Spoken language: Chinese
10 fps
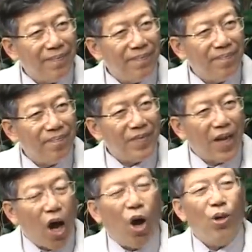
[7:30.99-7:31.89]
嗯，
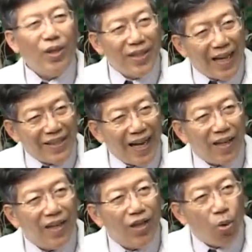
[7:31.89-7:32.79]
好，那像
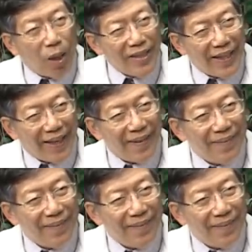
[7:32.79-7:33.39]
番茄。